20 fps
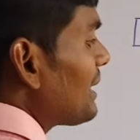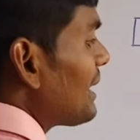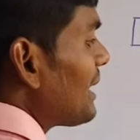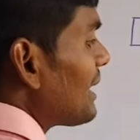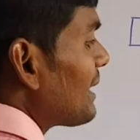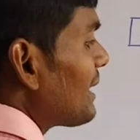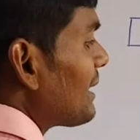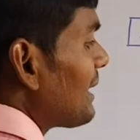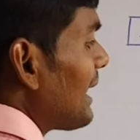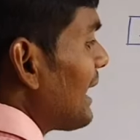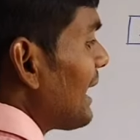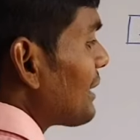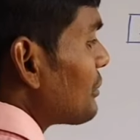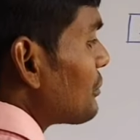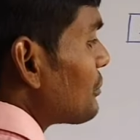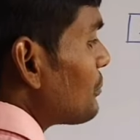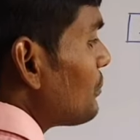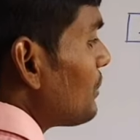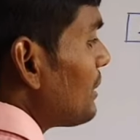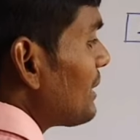हैं अगर
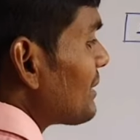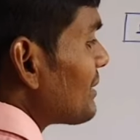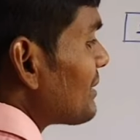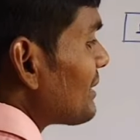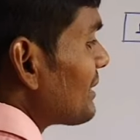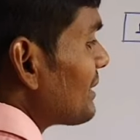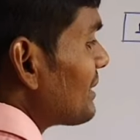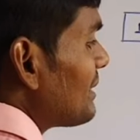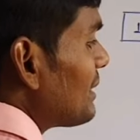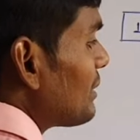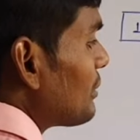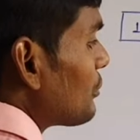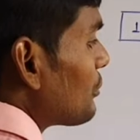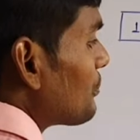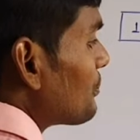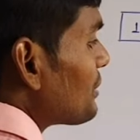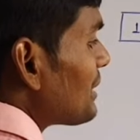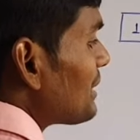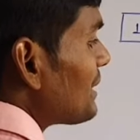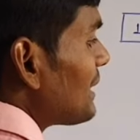एक्चुअल सटीक
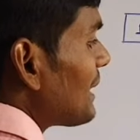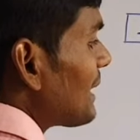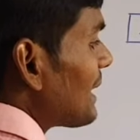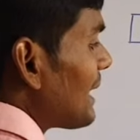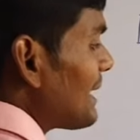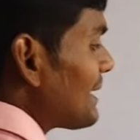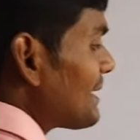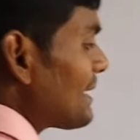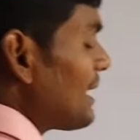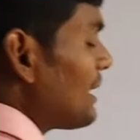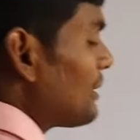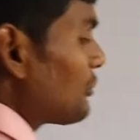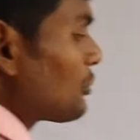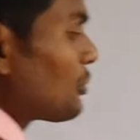रूप से देखा जाए